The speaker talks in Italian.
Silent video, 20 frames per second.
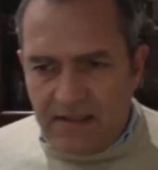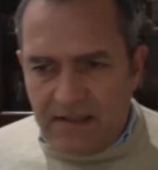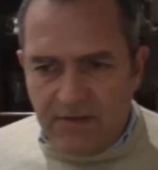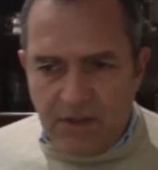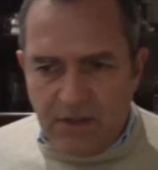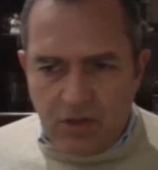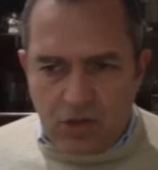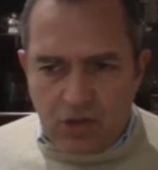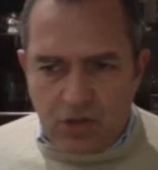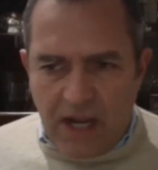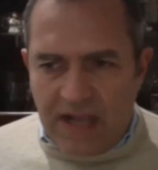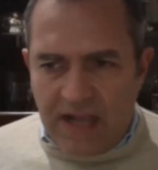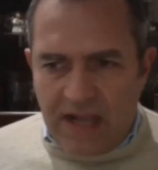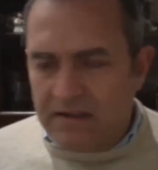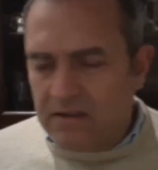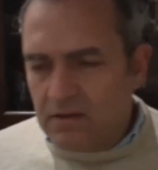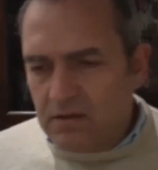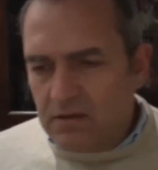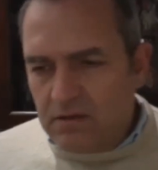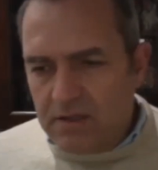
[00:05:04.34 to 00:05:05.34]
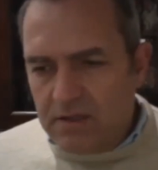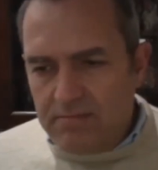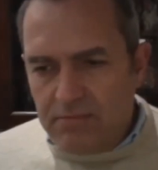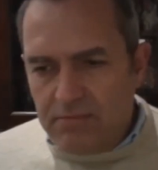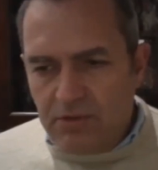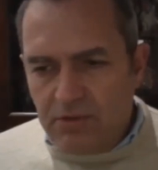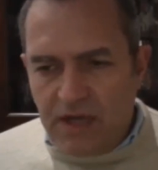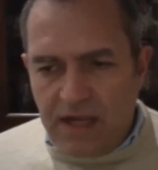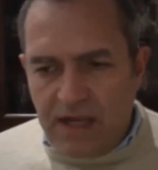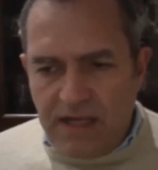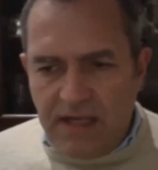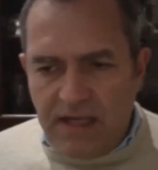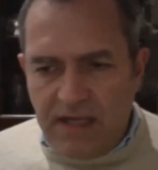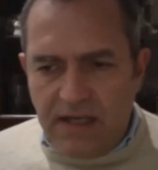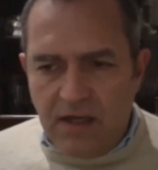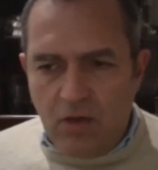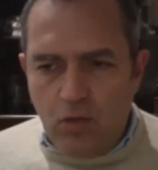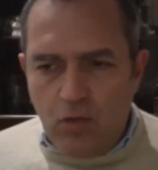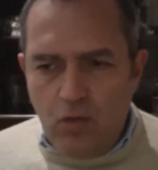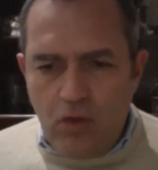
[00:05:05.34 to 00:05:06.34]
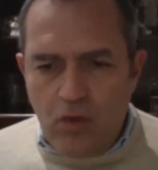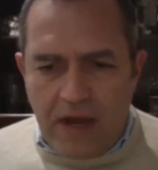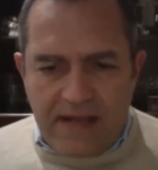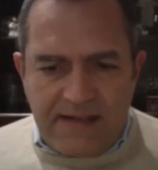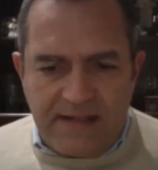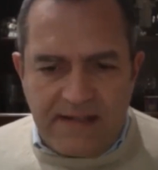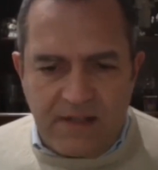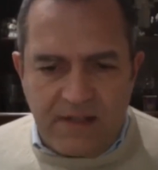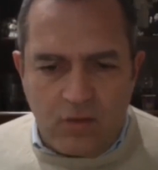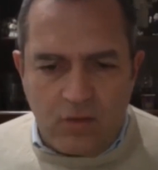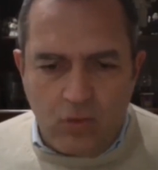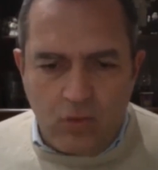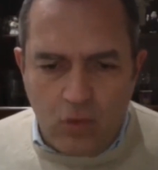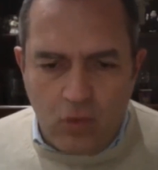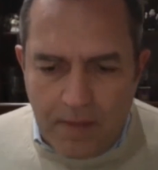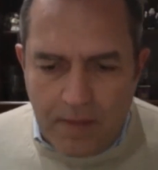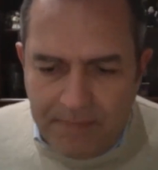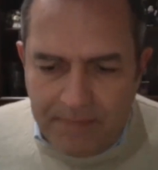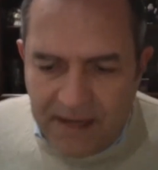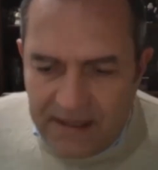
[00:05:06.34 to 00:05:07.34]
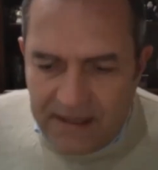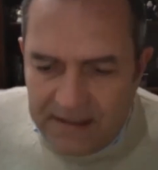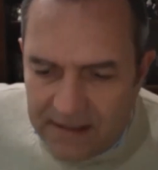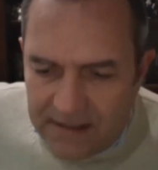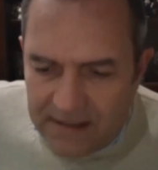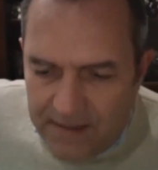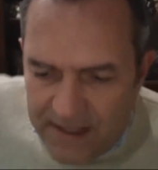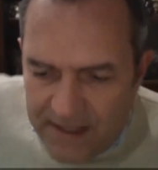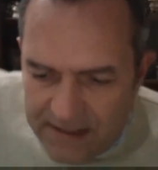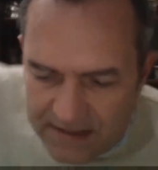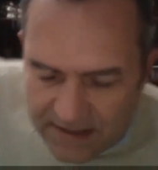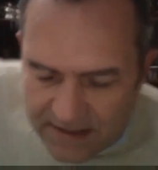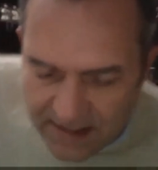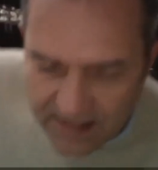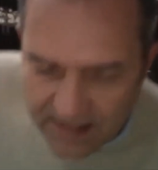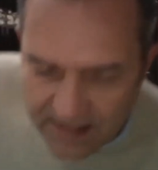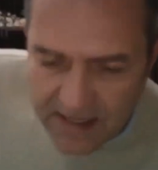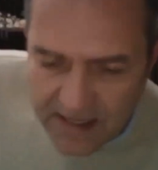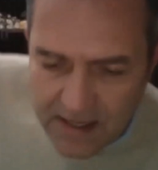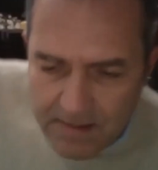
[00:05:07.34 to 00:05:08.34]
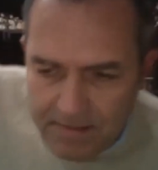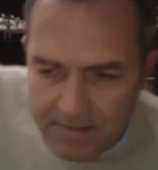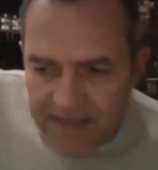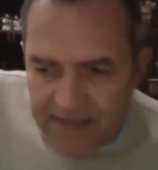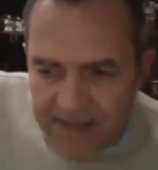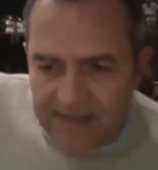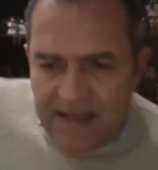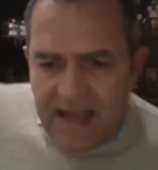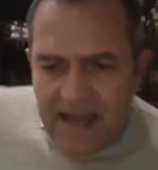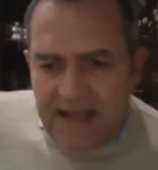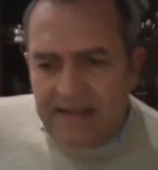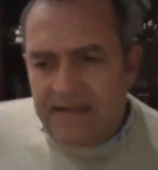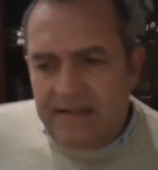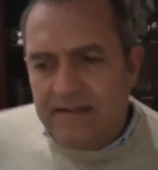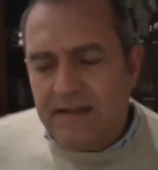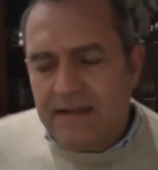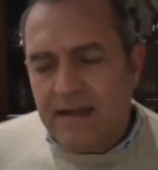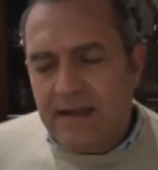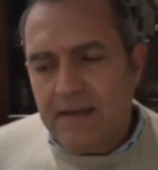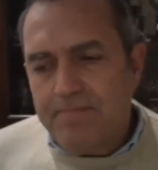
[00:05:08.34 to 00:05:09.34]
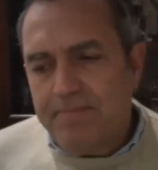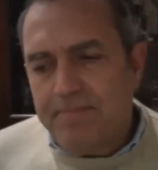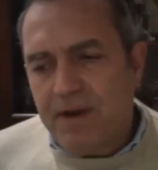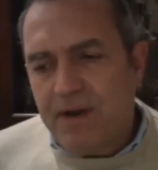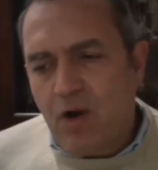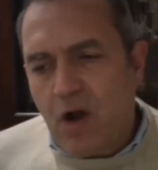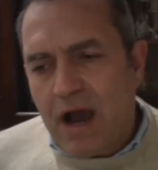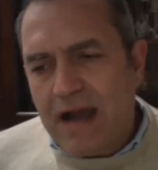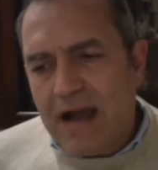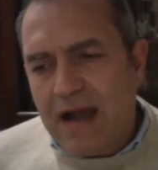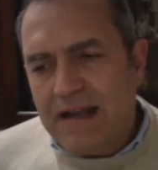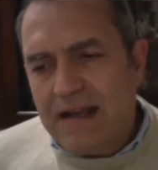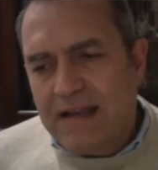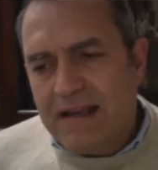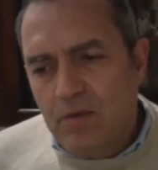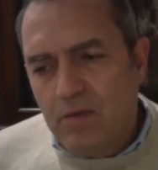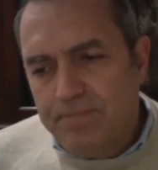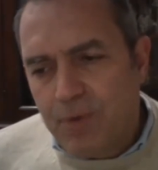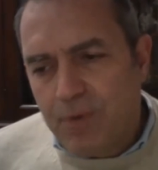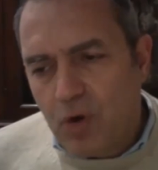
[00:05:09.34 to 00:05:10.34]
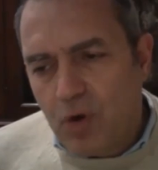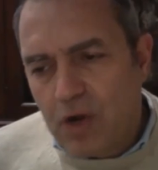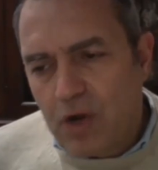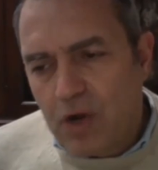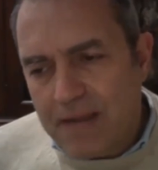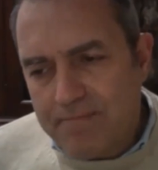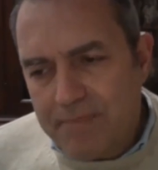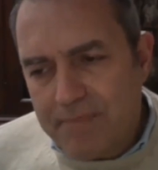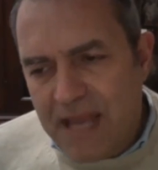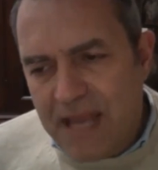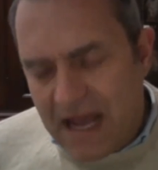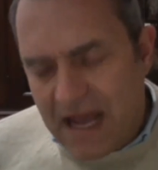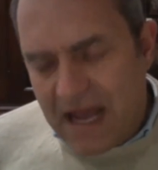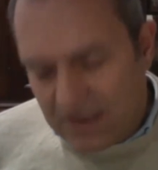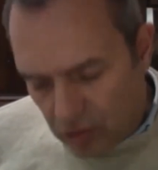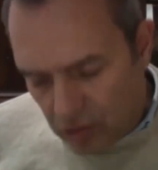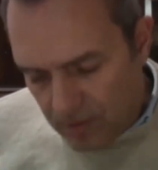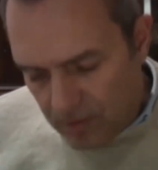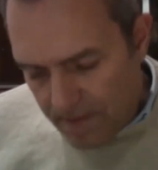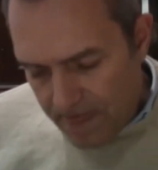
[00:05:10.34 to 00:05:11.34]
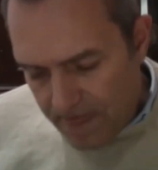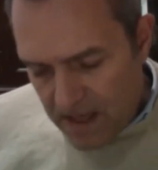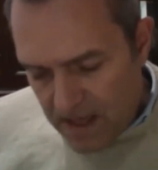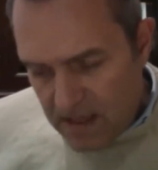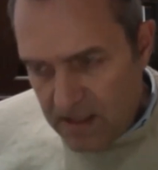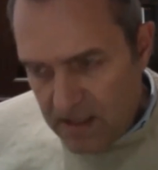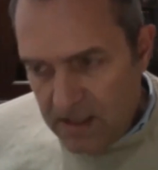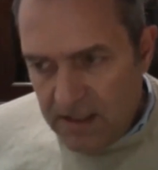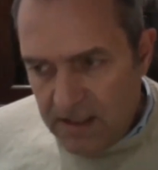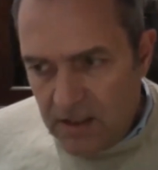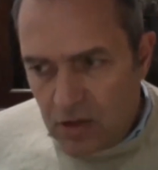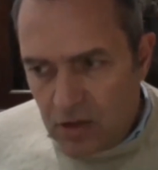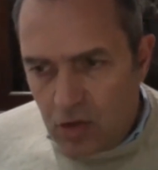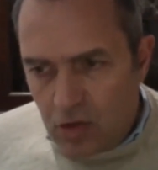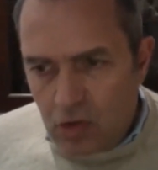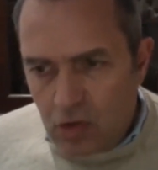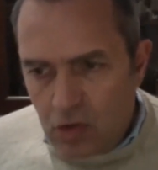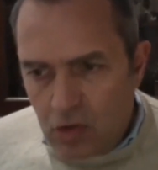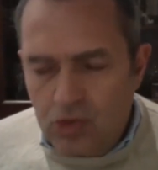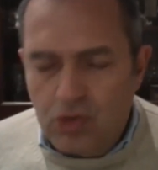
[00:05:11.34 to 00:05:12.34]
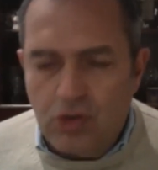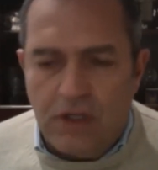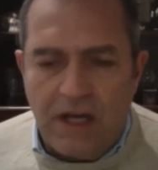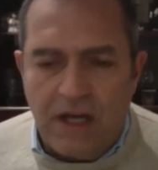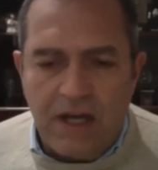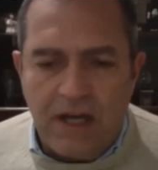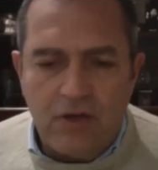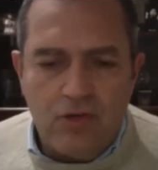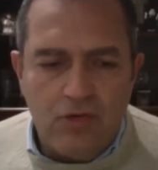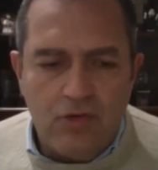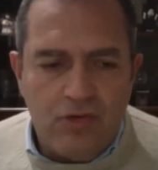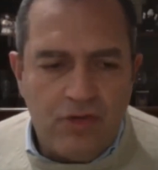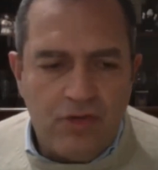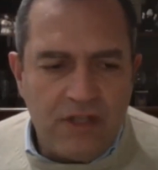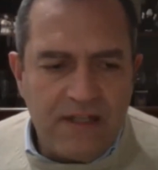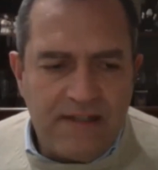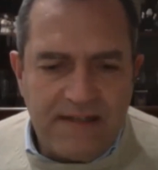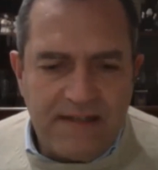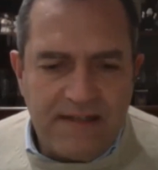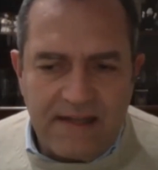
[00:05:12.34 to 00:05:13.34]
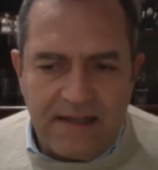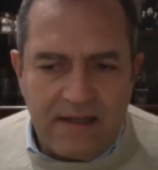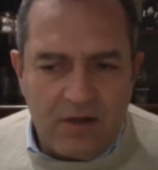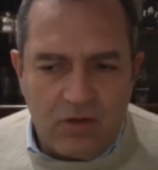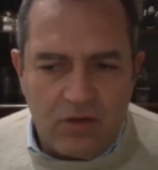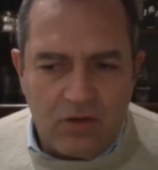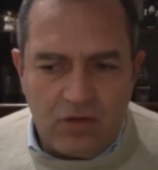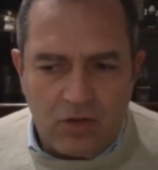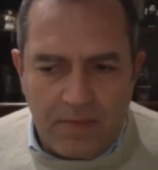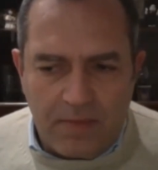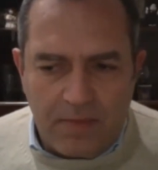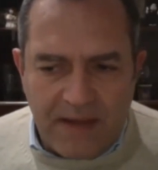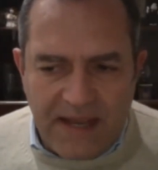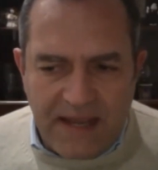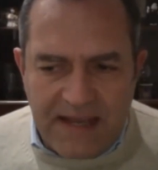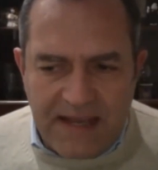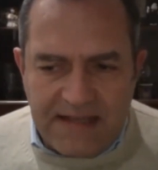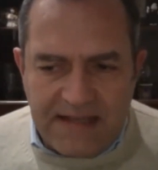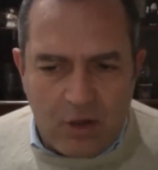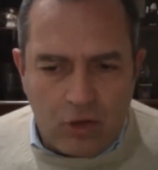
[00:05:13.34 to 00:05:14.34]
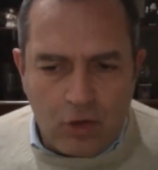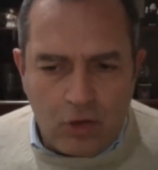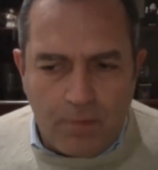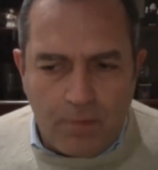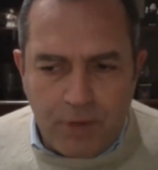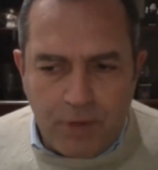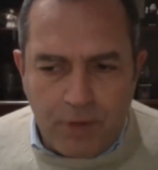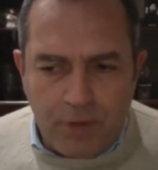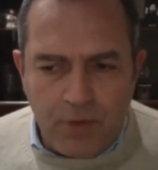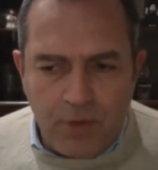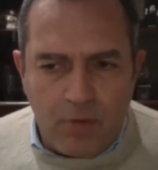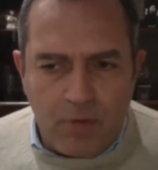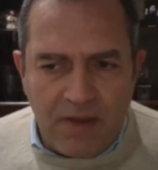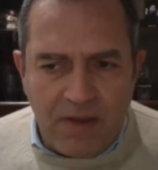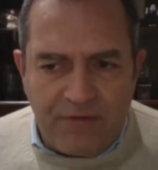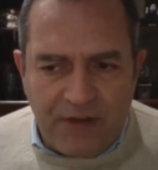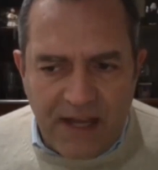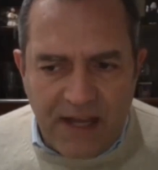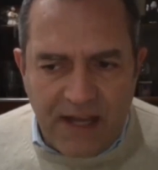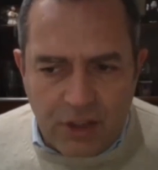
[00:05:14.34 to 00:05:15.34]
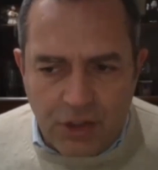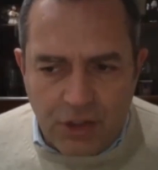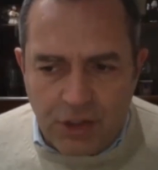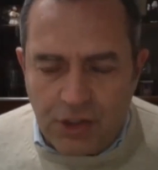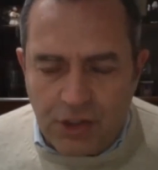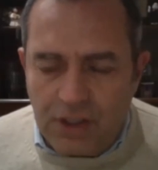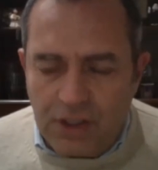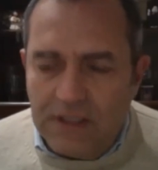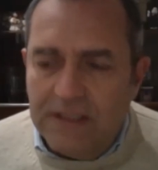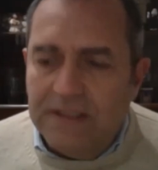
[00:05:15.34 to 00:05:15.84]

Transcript: vincenti, non lo devo dire io. Una è sicuro apparentemente perdente, che però ha anche un po' cambiato il corso della giustizia del nostro paese, lo do proprio come flash.